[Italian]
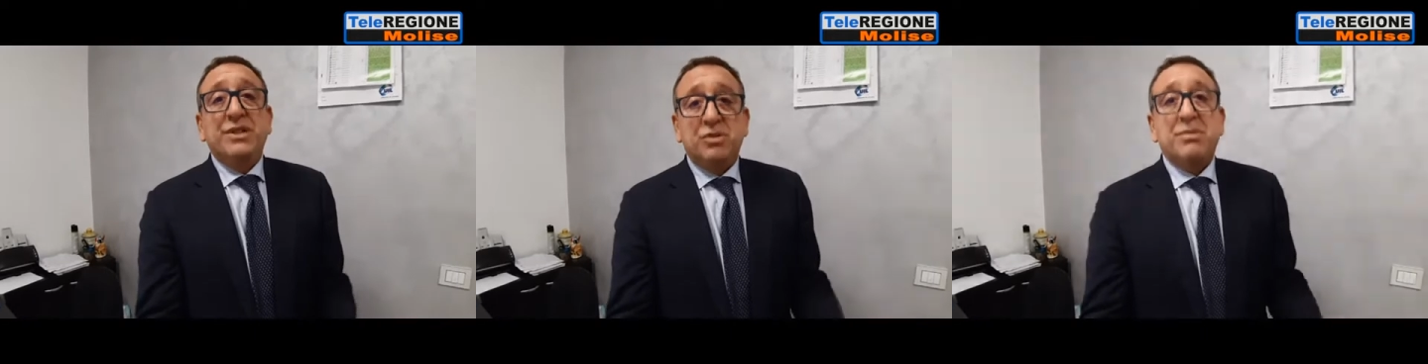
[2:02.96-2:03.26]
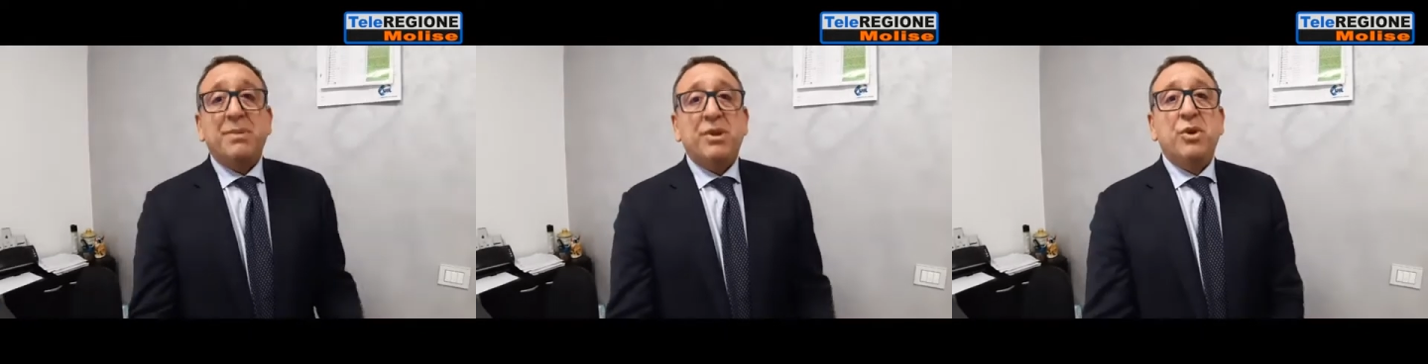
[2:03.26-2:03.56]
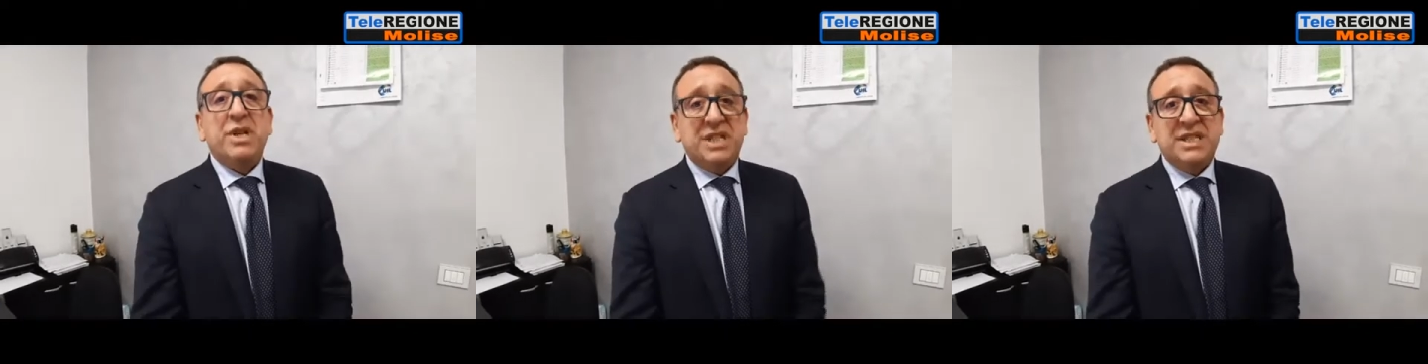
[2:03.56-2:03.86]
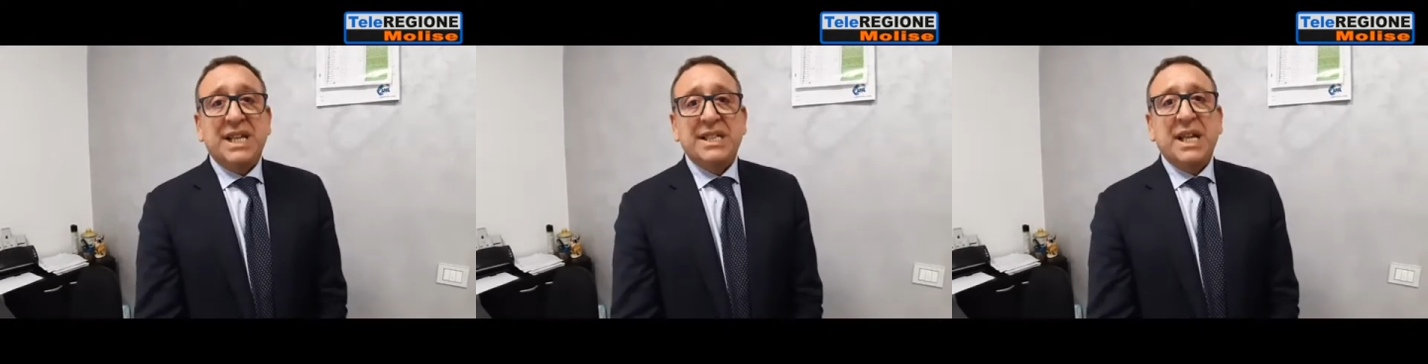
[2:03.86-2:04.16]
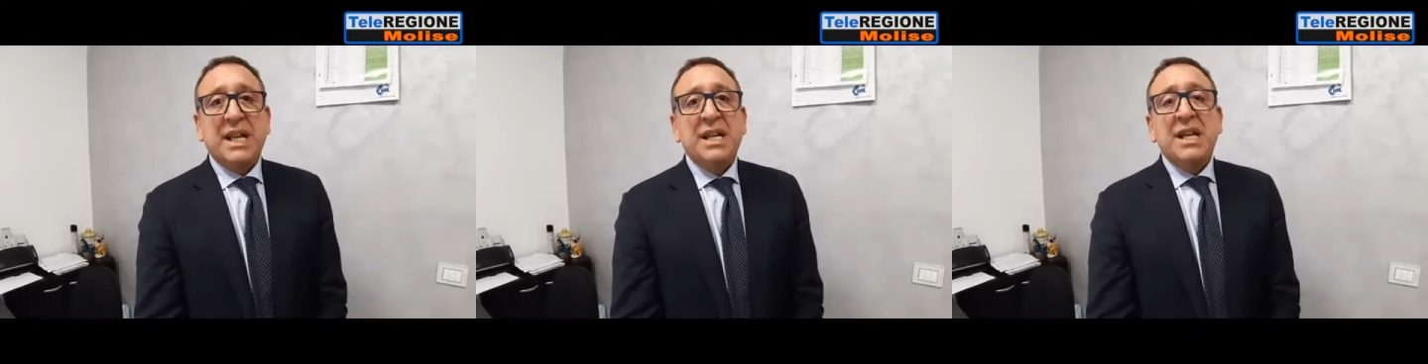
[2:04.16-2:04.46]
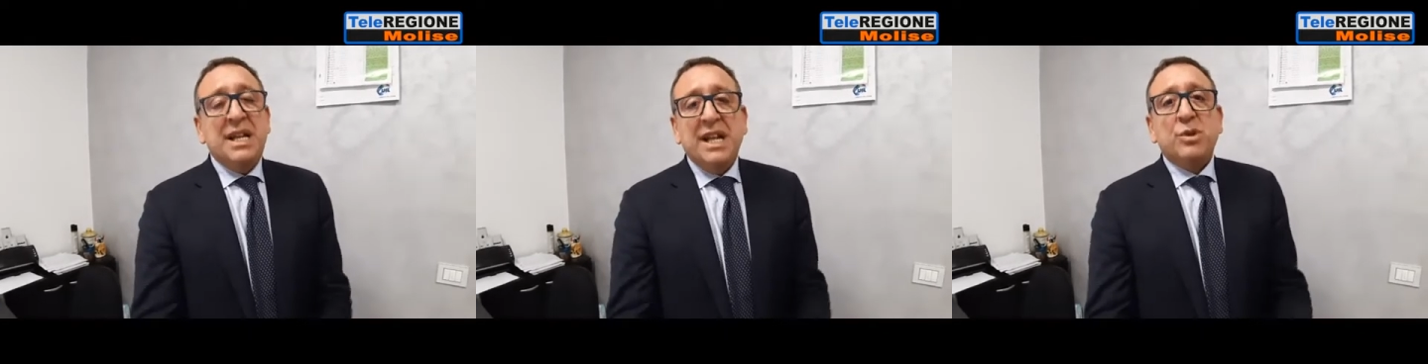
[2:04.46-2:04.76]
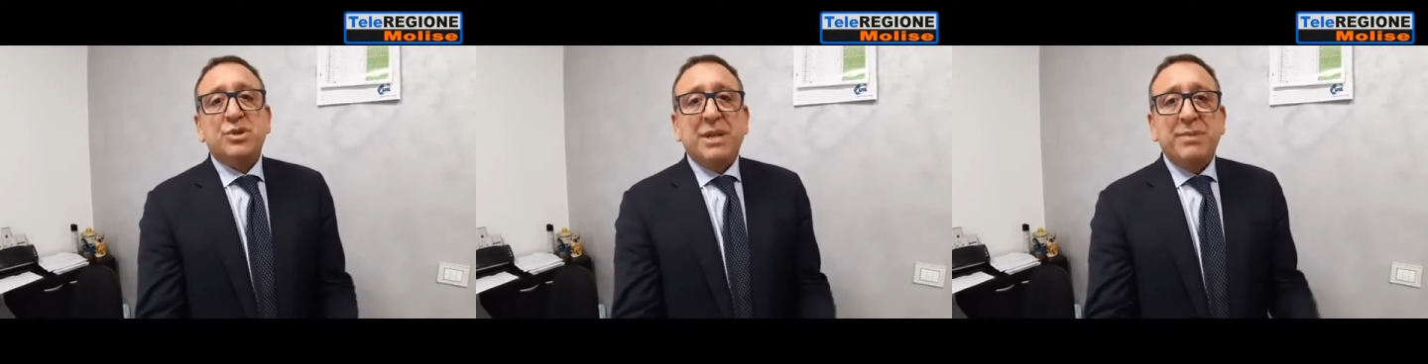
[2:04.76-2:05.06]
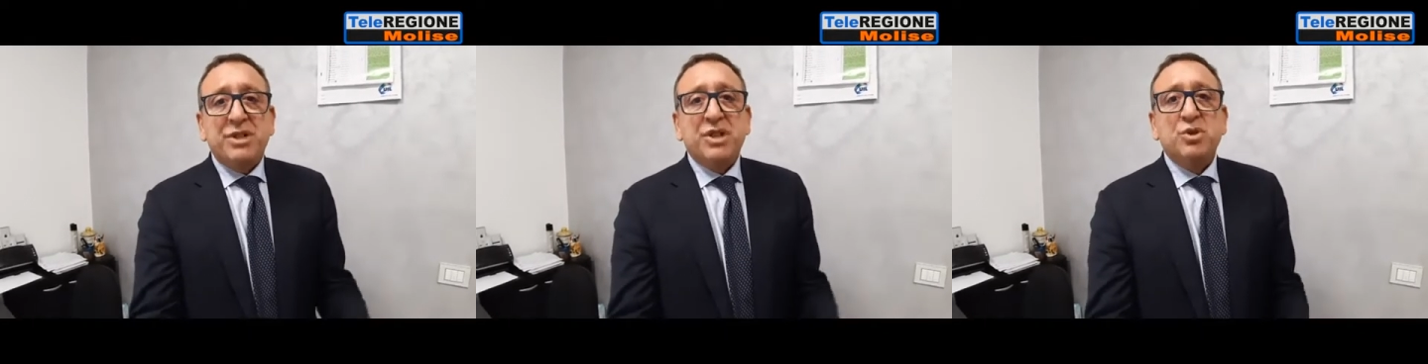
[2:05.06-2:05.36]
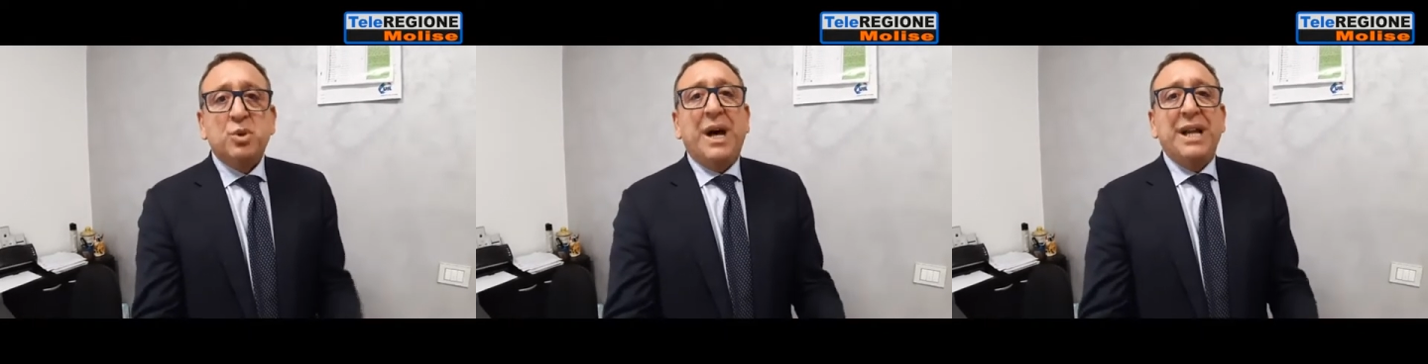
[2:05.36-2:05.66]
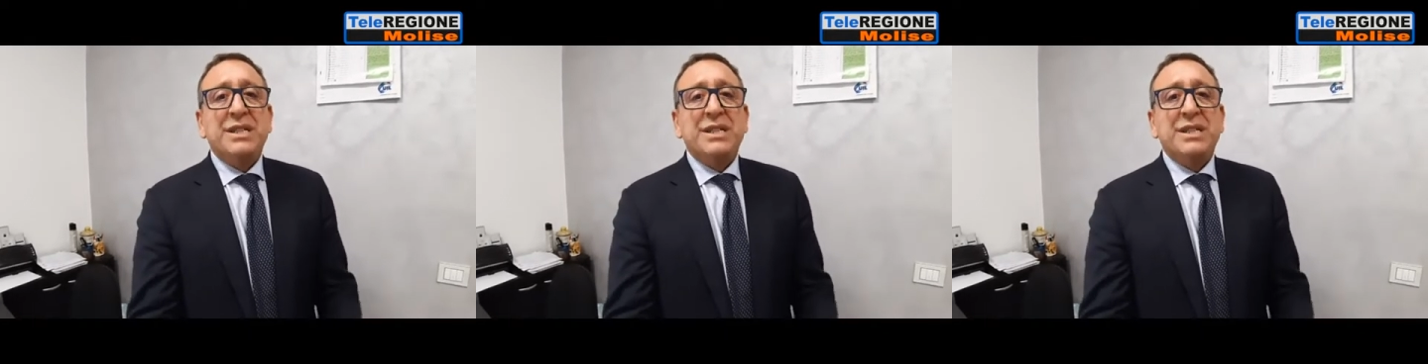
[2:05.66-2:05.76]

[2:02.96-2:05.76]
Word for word: insomma per noi c'è stata la nostra percentuale,